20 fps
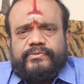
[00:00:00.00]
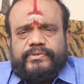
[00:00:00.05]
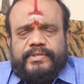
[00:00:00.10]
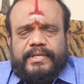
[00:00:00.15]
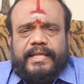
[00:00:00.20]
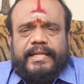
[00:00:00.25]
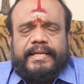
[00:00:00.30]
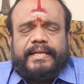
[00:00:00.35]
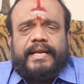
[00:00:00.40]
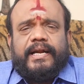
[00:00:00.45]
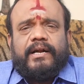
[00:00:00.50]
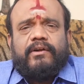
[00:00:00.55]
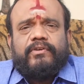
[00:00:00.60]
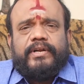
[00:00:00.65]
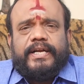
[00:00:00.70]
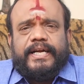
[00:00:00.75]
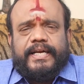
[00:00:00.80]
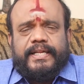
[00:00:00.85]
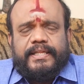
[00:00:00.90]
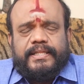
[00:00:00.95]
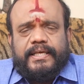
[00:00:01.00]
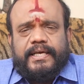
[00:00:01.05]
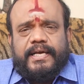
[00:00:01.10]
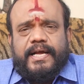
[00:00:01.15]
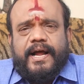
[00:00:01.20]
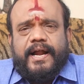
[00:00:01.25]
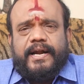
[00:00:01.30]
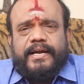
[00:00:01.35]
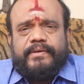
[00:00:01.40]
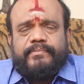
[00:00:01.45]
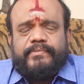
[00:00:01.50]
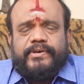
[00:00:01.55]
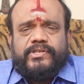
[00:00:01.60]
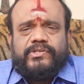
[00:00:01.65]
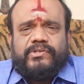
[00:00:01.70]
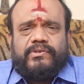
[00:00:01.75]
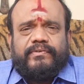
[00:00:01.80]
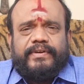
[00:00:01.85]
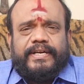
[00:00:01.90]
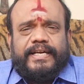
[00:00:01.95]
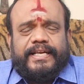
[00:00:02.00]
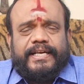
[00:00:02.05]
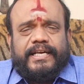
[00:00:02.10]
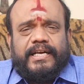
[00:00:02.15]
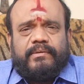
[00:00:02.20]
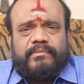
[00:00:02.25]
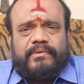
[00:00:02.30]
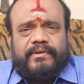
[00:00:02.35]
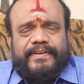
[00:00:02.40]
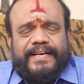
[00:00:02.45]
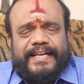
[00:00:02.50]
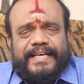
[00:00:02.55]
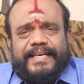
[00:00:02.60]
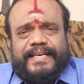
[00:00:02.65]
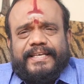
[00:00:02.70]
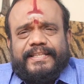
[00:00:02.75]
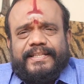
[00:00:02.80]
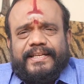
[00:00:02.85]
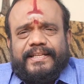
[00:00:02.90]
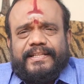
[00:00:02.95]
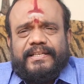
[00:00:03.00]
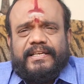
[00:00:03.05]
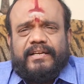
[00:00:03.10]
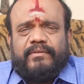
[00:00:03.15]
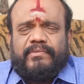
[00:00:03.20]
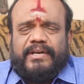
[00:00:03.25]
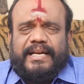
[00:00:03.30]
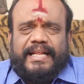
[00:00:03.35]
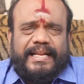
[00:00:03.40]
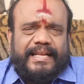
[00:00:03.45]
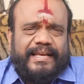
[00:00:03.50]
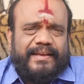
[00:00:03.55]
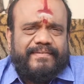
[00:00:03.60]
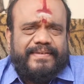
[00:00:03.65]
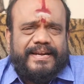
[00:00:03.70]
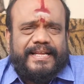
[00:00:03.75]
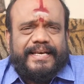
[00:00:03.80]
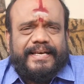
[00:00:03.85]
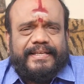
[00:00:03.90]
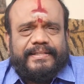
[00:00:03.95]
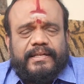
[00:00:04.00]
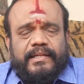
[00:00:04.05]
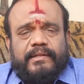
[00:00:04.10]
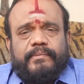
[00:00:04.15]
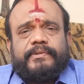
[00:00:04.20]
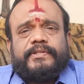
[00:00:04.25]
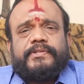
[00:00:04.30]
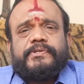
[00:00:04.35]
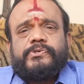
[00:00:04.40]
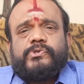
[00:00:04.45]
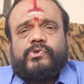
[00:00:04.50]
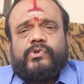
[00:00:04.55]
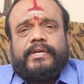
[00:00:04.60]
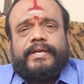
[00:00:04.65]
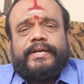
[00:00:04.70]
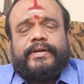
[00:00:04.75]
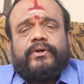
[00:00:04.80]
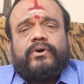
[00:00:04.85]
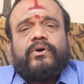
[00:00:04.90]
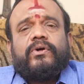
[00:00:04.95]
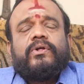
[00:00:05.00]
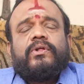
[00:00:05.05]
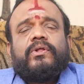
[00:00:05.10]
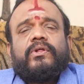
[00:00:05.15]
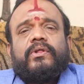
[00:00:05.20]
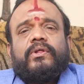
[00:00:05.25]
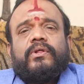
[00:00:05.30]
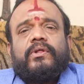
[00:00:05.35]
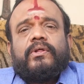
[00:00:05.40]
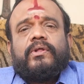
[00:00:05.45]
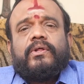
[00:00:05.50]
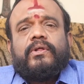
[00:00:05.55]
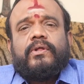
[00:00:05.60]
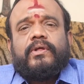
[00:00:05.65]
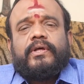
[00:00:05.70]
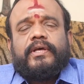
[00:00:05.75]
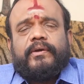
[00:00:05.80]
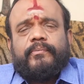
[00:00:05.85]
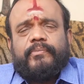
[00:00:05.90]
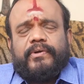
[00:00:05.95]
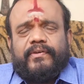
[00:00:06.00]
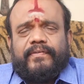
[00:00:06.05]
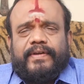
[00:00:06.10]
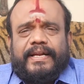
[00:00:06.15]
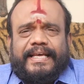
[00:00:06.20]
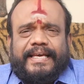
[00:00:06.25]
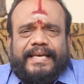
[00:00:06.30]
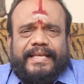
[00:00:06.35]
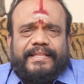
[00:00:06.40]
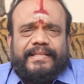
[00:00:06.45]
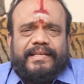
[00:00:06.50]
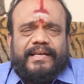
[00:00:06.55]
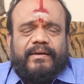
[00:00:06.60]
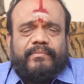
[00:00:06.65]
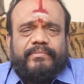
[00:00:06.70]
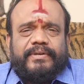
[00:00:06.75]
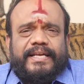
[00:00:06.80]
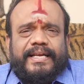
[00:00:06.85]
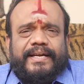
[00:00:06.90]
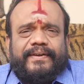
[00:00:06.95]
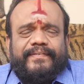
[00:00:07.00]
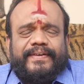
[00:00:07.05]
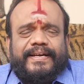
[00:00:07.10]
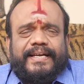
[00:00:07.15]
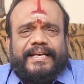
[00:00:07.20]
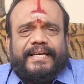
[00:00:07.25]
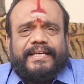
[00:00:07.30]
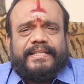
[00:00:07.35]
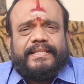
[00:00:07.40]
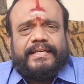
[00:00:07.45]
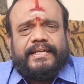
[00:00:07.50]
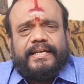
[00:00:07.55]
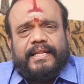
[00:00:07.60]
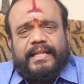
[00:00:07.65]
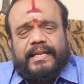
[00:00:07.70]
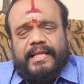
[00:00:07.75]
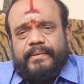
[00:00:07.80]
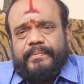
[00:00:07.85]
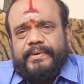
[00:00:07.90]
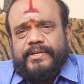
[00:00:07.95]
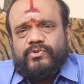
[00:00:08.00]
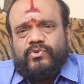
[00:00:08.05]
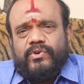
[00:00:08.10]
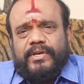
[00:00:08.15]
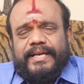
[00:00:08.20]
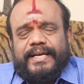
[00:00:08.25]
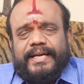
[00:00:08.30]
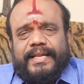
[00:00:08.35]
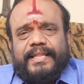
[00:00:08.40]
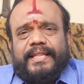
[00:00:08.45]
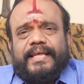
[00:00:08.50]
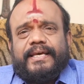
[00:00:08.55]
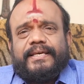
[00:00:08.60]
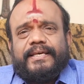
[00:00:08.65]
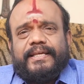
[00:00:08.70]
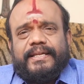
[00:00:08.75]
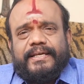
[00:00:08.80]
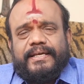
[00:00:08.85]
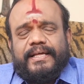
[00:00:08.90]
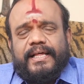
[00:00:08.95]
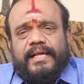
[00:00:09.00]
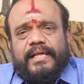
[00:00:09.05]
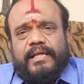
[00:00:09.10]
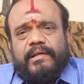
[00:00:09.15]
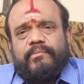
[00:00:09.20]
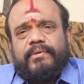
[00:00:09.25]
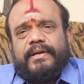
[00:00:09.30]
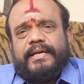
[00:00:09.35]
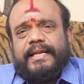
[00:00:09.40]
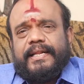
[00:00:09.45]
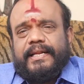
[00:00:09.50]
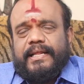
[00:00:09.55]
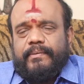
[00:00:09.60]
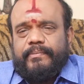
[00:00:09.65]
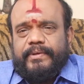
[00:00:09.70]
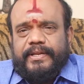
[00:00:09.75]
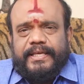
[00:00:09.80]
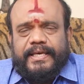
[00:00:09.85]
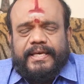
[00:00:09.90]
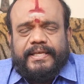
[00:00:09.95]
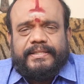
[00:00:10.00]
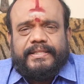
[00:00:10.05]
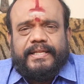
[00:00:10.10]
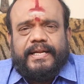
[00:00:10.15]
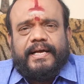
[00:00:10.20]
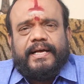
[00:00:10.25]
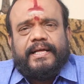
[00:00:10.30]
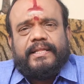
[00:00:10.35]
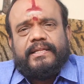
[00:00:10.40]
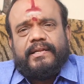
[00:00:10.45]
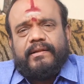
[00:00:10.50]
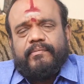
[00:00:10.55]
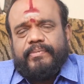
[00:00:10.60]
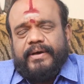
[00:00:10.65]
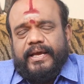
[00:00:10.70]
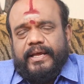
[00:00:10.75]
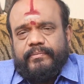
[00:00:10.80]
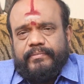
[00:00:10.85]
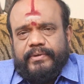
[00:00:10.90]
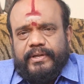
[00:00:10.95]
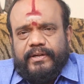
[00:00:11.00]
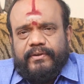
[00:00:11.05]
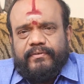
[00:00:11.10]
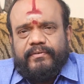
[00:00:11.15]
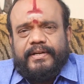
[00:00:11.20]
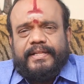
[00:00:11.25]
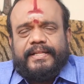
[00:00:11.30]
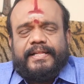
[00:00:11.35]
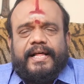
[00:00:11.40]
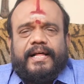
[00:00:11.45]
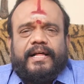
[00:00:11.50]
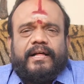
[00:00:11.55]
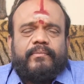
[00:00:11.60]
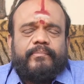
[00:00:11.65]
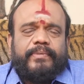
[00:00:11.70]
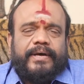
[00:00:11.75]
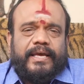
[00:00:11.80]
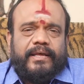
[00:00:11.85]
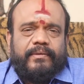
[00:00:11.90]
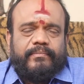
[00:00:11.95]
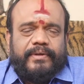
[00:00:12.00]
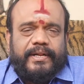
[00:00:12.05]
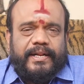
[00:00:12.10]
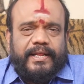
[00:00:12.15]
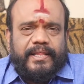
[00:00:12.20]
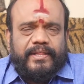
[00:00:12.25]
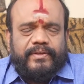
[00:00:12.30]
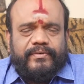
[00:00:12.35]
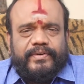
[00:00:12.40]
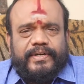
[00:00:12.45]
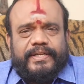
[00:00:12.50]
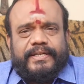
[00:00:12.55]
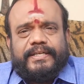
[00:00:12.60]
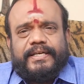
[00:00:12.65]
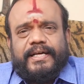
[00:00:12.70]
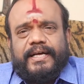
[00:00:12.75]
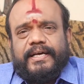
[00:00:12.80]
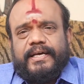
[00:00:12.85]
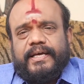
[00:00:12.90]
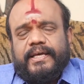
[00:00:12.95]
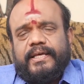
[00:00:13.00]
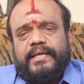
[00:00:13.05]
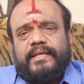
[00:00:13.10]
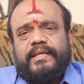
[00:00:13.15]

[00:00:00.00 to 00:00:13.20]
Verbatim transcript: சிலர் கேள்வி கேட்டிருந்தாங்க ஆடி மாதம் வெள்ளிக்கிழமை விளக்கேற்றுறது நம்ம நிறையா விளக்கேற்றுறதை பற்றி சொல்லிட்டோம் இப்படி விளக்கேற்றுங்க அப்படி விளக்கேற்றுங்க நிறைய பேர் சொல்லிக்கிட்டே தான் இருக்காங்க பட் நிறைய பேர் ஏற்றுறாங்க அதில் பயன்பெறவங்களுக்காக பயன்பெறாதவங்களும் இருக்காங்க